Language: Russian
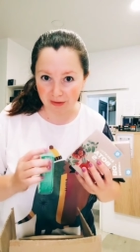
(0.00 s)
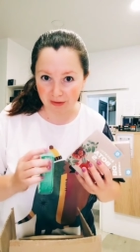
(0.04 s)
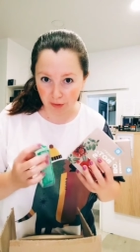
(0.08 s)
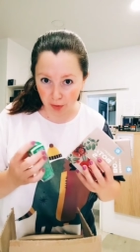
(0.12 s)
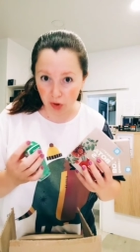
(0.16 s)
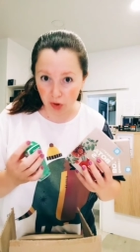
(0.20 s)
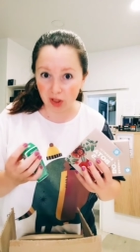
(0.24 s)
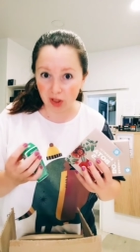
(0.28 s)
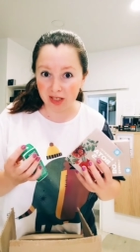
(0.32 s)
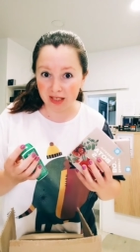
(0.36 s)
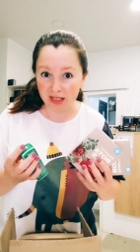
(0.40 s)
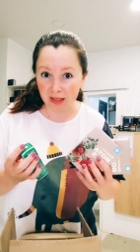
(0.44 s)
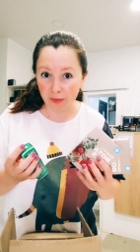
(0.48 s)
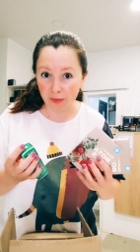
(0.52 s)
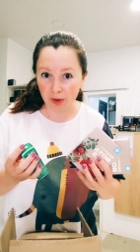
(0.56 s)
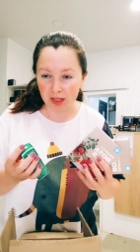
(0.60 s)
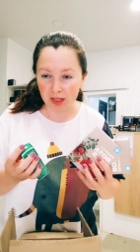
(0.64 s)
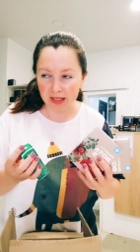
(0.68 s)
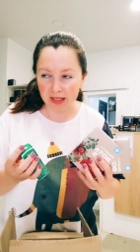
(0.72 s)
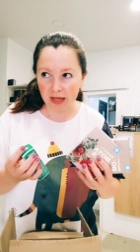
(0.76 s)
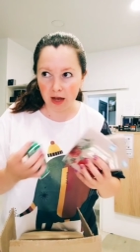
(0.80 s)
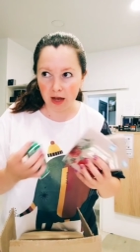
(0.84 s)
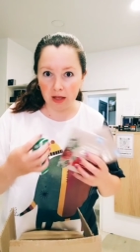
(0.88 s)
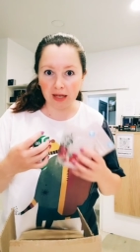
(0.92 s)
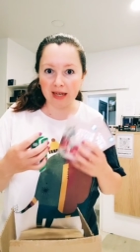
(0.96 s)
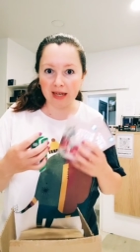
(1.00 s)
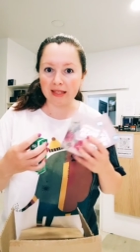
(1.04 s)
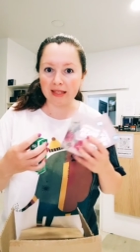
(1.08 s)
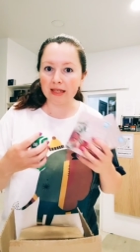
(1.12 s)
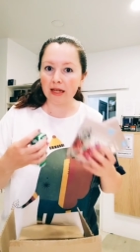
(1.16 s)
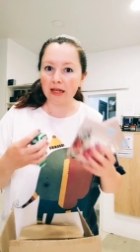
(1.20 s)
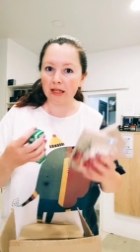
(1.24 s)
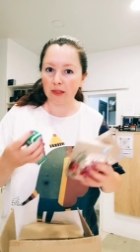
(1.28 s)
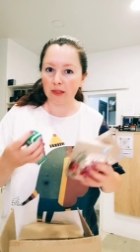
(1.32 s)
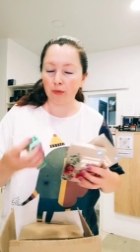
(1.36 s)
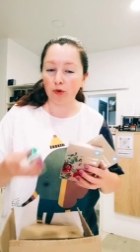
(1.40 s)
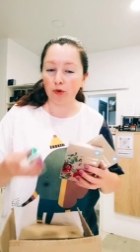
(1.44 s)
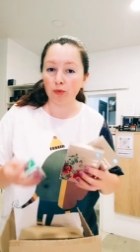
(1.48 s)
Вы можете себе представить?
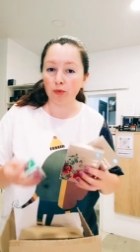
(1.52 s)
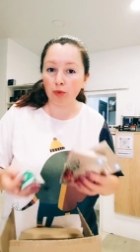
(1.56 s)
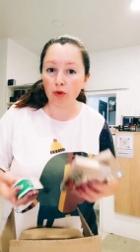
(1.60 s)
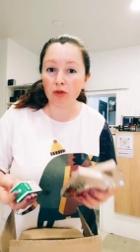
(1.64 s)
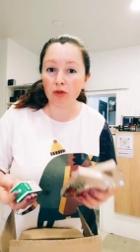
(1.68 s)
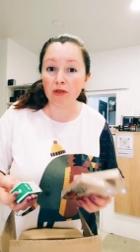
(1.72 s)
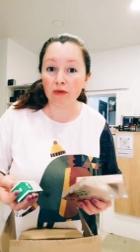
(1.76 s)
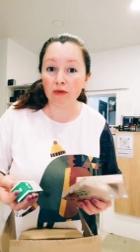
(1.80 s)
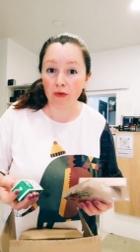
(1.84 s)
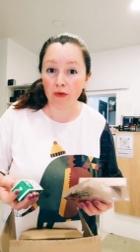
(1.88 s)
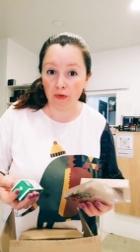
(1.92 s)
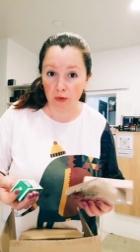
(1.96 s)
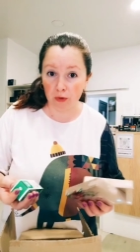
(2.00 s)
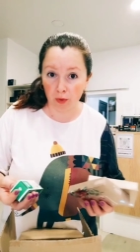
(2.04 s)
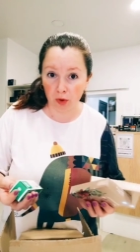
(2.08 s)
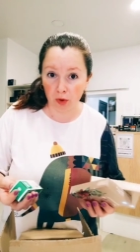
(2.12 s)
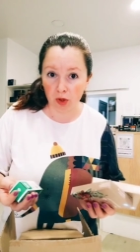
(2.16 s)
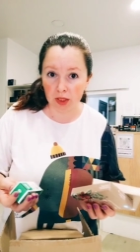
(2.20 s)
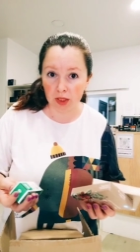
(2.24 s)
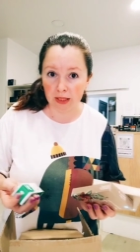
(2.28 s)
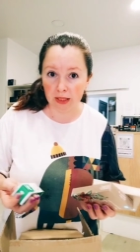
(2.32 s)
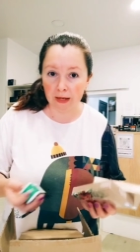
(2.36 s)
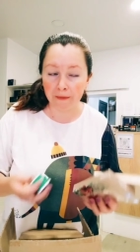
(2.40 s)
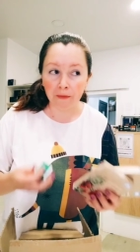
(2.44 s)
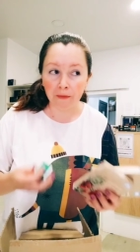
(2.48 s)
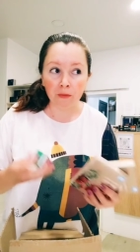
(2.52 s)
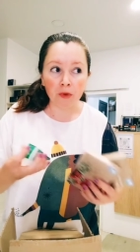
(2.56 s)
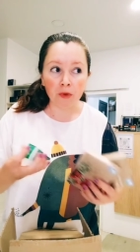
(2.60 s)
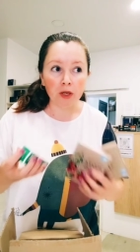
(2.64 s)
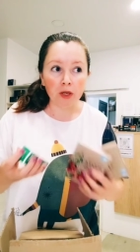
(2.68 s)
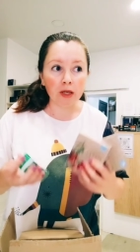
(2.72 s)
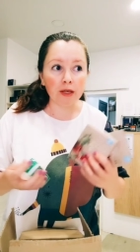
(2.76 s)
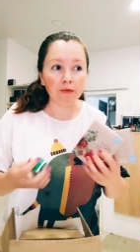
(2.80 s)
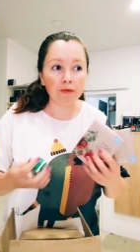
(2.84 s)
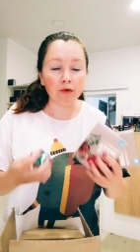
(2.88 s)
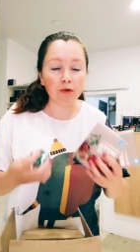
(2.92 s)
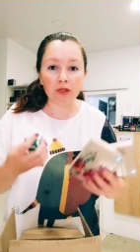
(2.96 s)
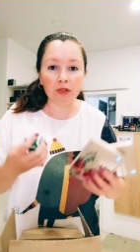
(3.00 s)
Казалось бы, он противофиброзный,
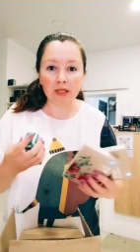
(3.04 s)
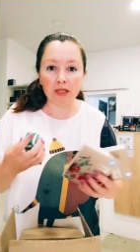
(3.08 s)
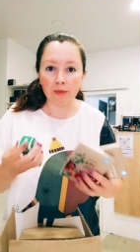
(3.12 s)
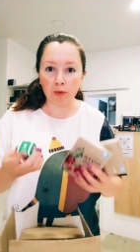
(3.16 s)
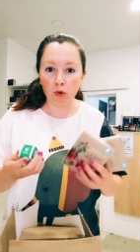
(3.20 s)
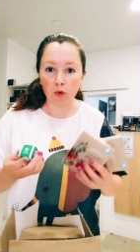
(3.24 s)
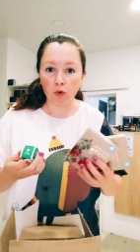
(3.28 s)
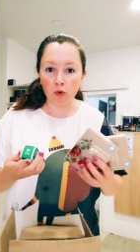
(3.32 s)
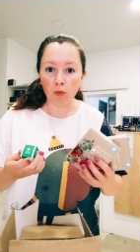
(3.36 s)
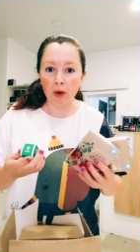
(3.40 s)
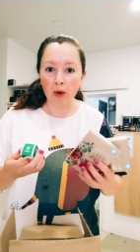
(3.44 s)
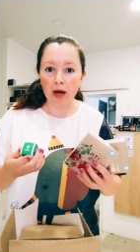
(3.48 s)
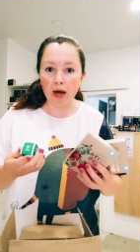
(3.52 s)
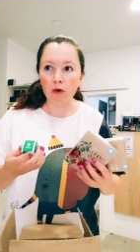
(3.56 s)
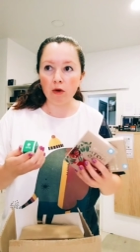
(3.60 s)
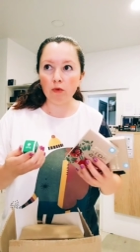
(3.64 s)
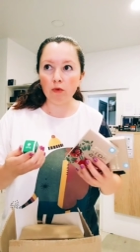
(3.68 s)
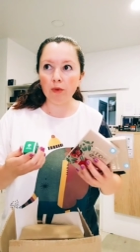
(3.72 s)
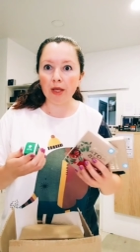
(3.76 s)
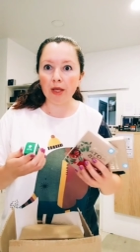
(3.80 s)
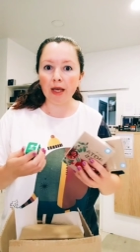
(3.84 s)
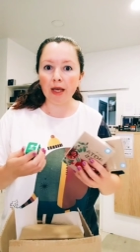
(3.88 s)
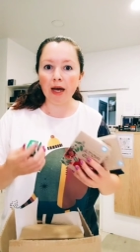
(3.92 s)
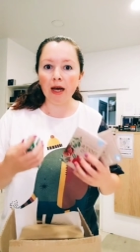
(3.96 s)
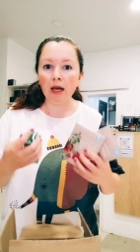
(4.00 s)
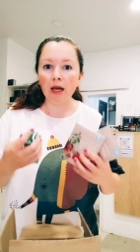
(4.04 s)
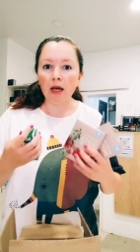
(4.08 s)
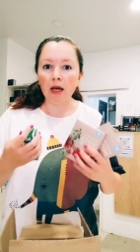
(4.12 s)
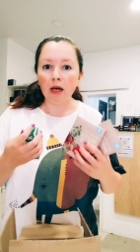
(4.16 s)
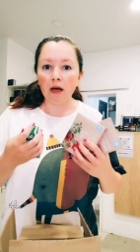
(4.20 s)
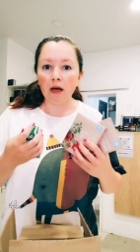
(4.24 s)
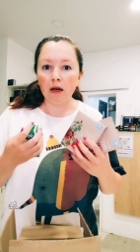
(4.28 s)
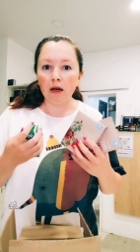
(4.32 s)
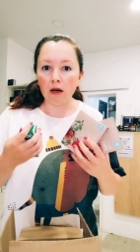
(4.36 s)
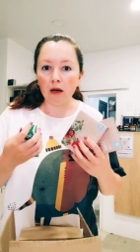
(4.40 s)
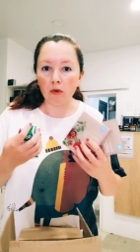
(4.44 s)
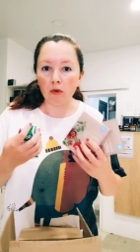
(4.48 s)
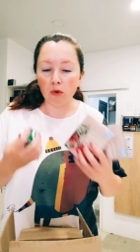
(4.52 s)
его все покупали у меня,
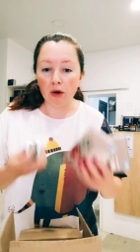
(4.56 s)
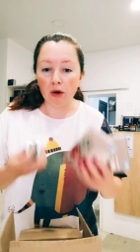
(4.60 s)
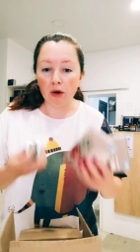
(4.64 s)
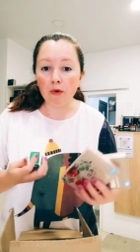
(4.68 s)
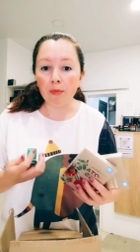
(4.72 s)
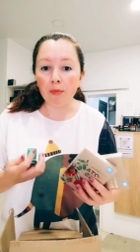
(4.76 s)
а, у кого